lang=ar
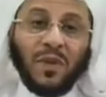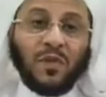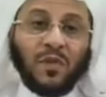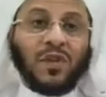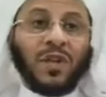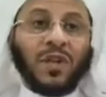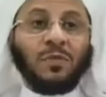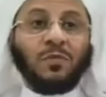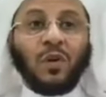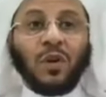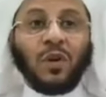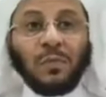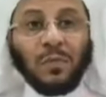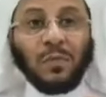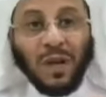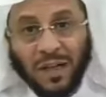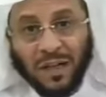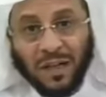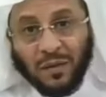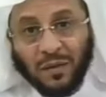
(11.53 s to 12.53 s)
سيبلغ
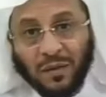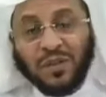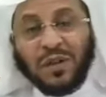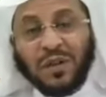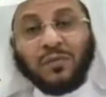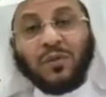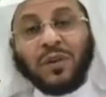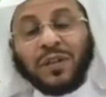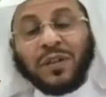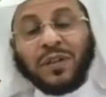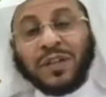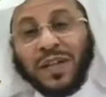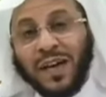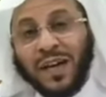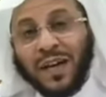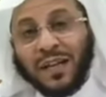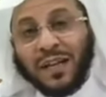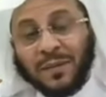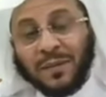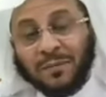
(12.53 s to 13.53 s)
المحل سيبلغ
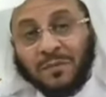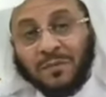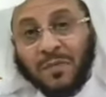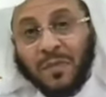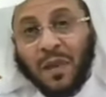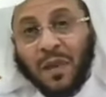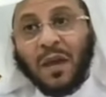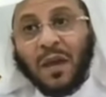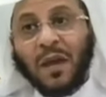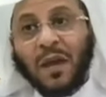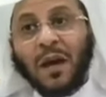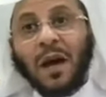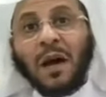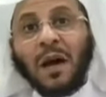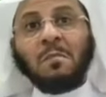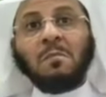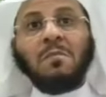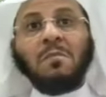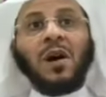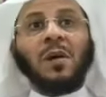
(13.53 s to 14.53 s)
النهاية
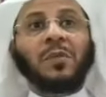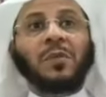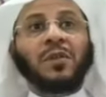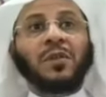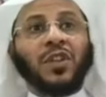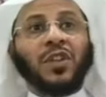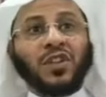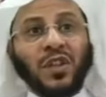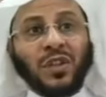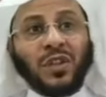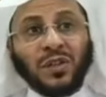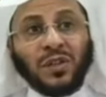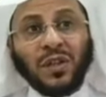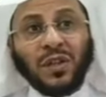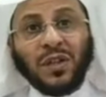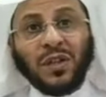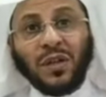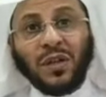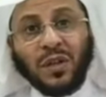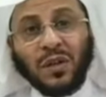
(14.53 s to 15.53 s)
أما من
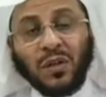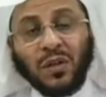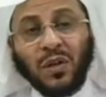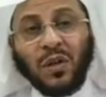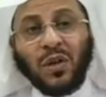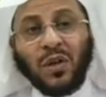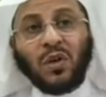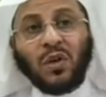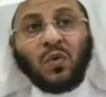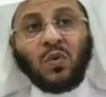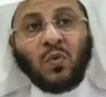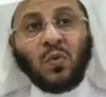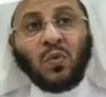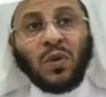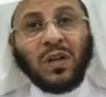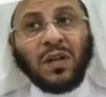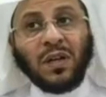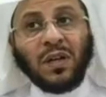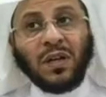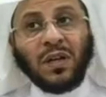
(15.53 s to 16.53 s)
تشدد
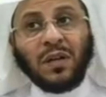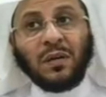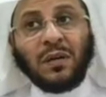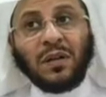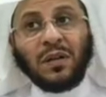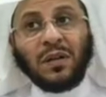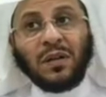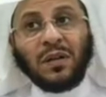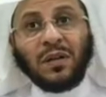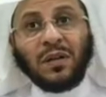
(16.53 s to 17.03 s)
وبالغ